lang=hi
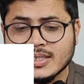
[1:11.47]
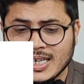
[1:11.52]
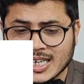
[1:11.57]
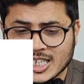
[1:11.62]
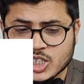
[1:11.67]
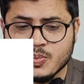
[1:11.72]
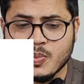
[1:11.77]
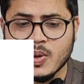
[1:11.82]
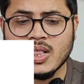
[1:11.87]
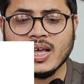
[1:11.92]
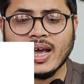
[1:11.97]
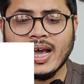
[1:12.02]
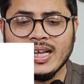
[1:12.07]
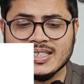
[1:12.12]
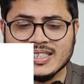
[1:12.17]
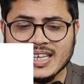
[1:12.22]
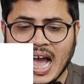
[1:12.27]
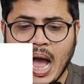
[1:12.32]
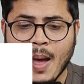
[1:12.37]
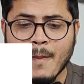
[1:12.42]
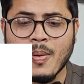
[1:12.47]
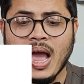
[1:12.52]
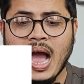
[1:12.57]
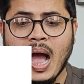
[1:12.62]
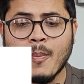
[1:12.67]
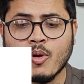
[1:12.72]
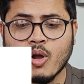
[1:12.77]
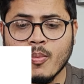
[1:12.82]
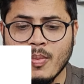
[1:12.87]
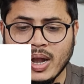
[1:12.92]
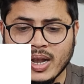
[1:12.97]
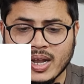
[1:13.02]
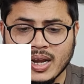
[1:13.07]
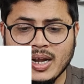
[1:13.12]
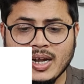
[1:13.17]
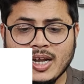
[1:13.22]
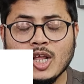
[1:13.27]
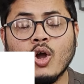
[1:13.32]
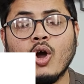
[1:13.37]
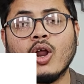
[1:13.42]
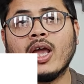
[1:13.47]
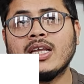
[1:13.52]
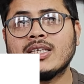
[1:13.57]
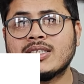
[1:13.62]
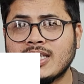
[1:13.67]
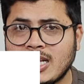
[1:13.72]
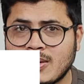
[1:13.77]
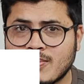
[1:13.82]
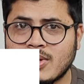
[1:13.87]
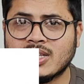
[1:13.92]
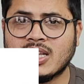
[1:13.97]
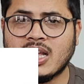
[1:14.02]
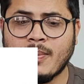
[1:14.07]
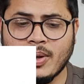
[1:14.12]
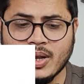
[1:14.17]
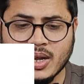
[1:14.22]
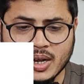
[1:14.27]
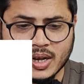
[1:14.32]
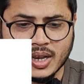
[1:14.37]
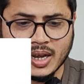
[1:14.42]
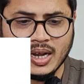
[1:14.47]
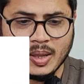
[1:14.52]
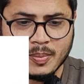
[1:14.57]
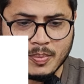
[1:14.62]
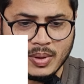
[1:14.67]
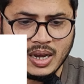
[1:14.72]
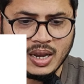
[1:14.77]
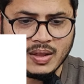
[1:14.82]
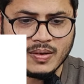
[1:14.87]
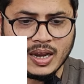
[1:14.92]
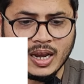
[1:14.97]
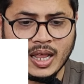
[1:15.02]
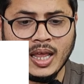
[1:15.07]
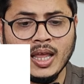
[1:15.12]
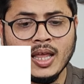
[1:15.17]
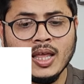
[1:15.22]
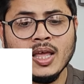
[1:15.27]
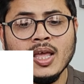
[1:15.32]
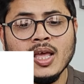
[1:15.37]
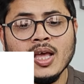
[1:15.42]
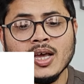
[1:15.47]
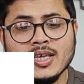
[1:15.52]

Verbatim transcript: सिक्स मंथ गाइस यहां पे आपको मेटर्निटी और गाइस तीन मंथ का पेटर्निटी लीव मिलने वाला है